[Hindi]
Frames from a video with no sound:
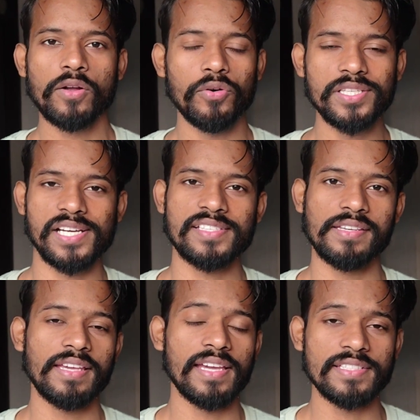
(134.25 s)
कोई चांस
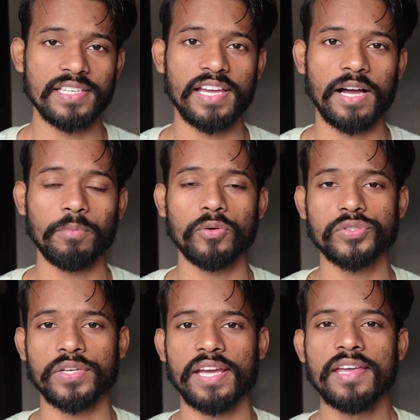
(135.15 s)
नहीं है इसलिए आप लोग
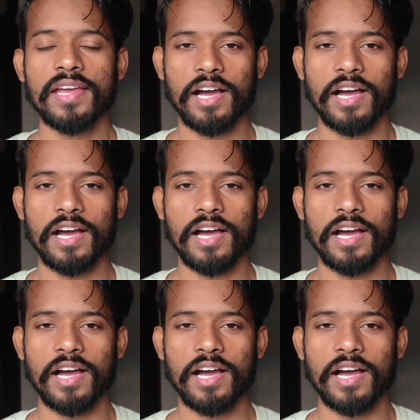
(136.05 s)
जो है